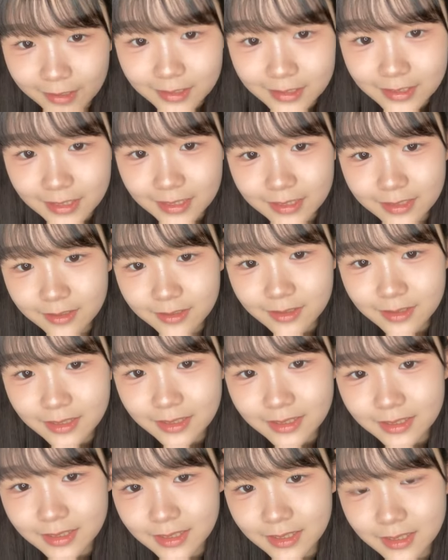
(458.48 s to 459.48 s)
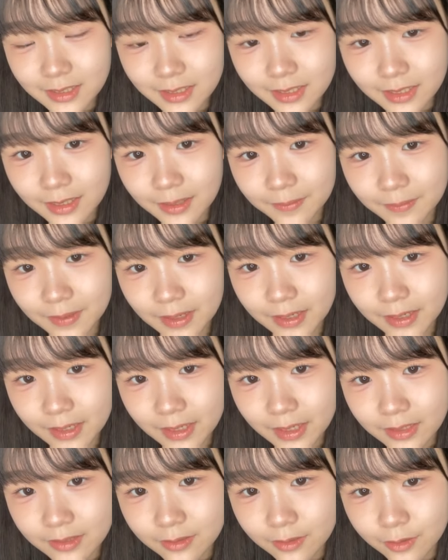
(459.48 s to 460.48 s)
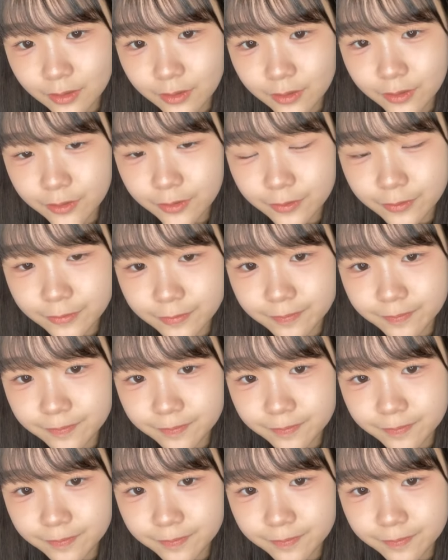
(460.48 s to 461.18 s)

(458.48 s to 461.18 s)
ちちち花火ありがとう